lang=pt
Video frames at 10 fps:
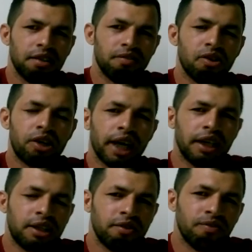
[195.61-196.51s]
Porque a
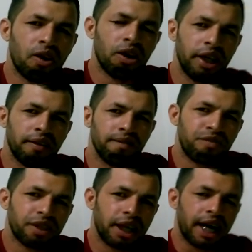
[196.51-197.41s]
gente morre,
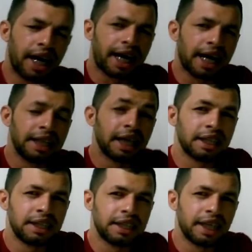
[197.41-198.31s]
a carne da
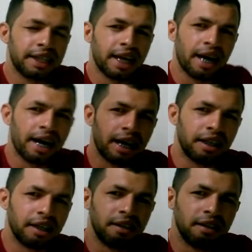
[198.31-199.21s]
gente é
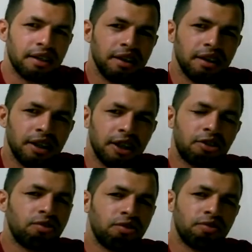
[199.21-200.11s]
enterrada. E
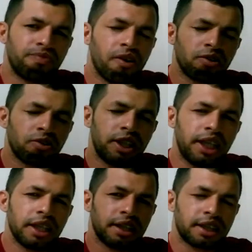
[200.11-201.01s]
com poucos
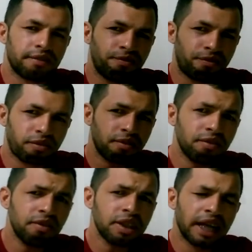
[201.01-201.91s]
dias
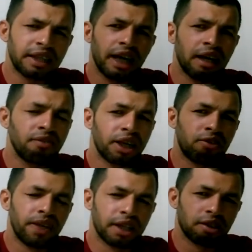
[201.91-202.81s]
a terra vai
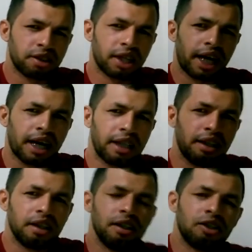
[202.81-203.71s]
comer a nossa
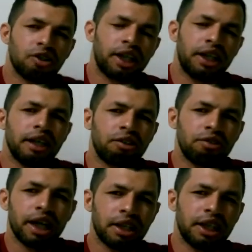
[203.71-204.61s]
carne. Só que dentro
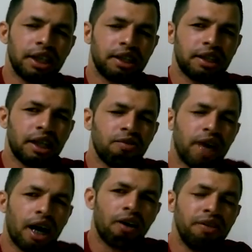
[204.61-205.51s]
da gente tem
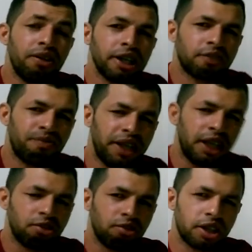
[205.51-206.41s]
uma alma e um
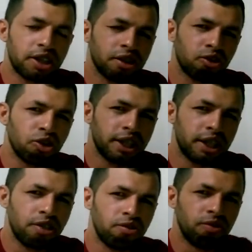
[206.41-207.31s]
espírito, que são dois
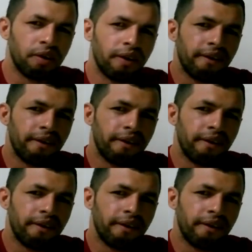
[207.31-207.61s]
em um.